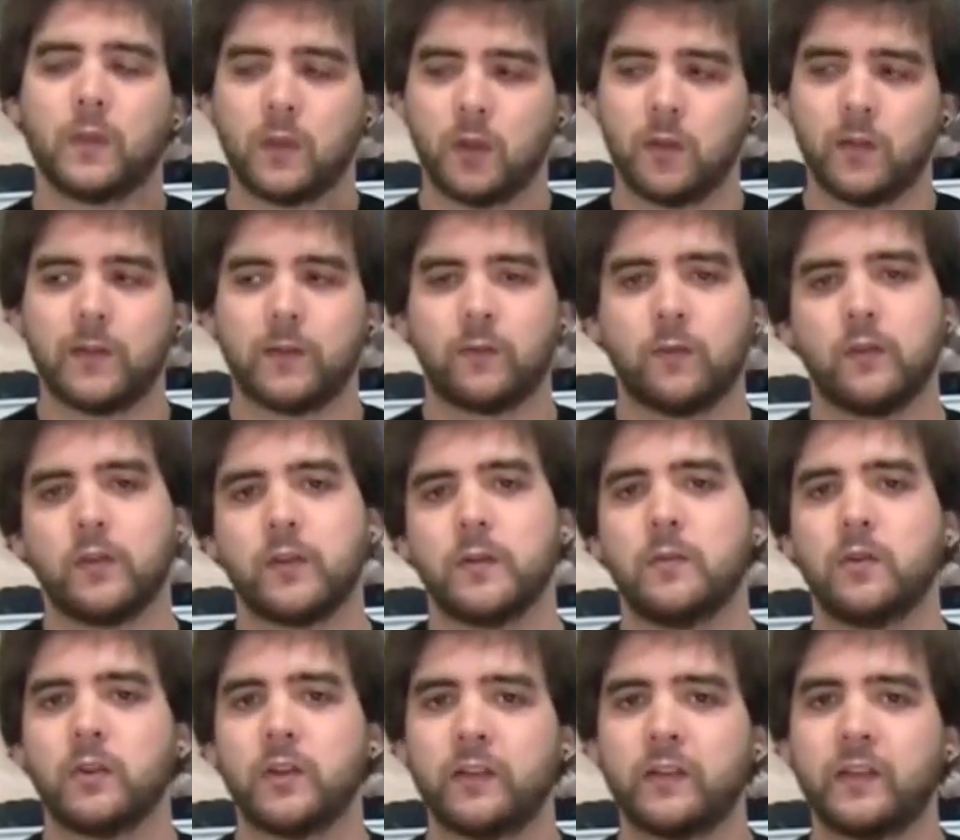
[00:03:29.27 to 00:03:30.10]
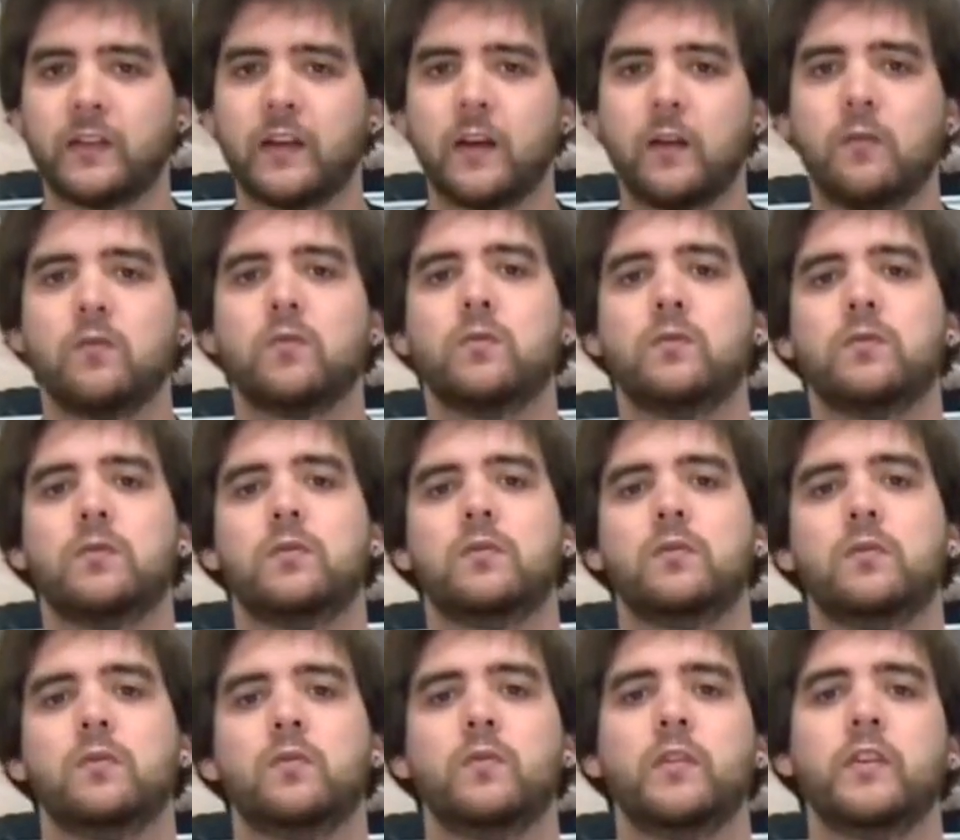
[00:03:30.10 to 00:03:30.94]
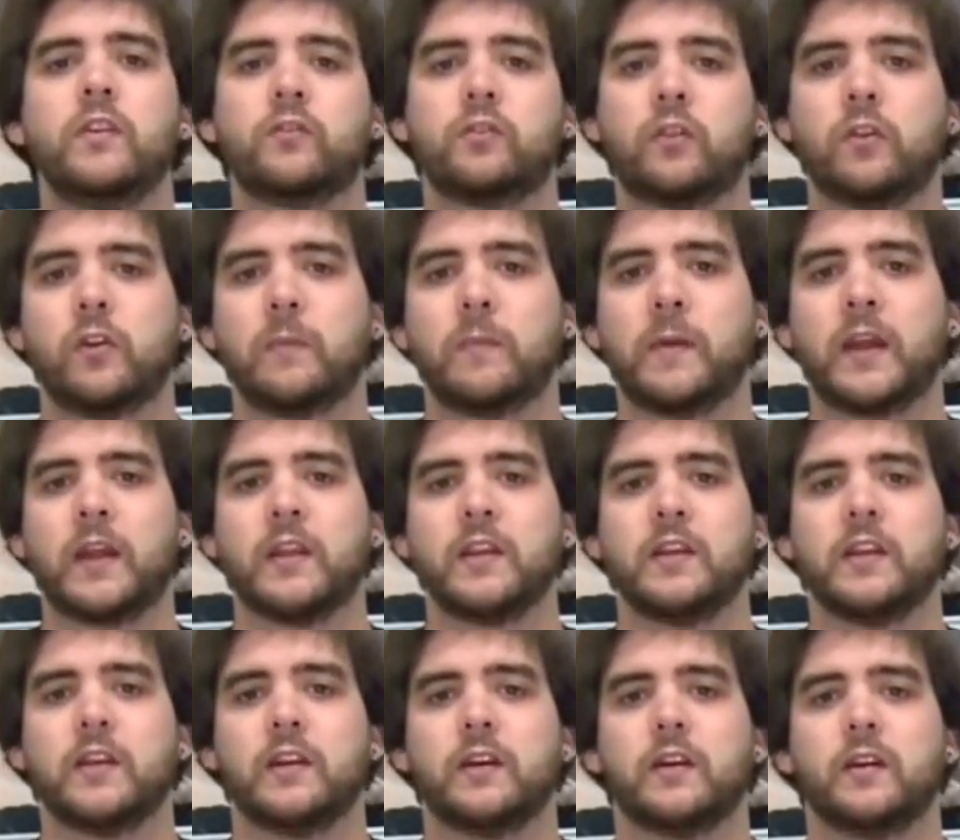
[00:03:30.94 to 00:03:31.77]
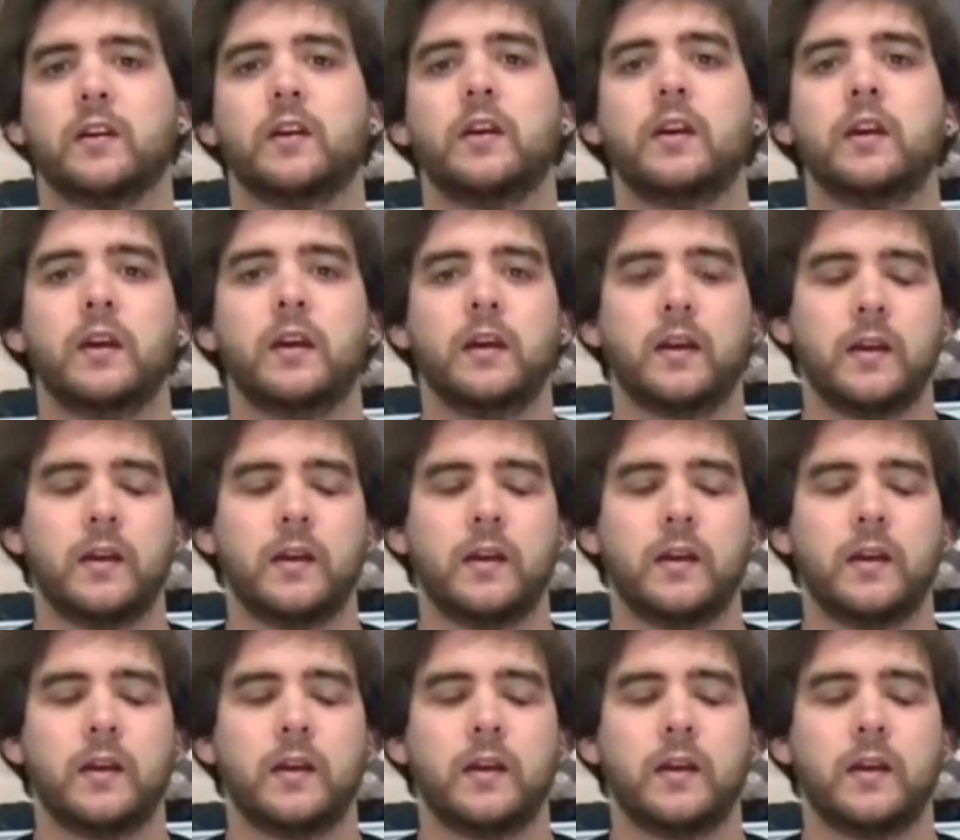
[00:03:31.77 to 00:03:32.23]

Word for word: Entonces, cuando te montas te sale un, dinosaurio pequeñín.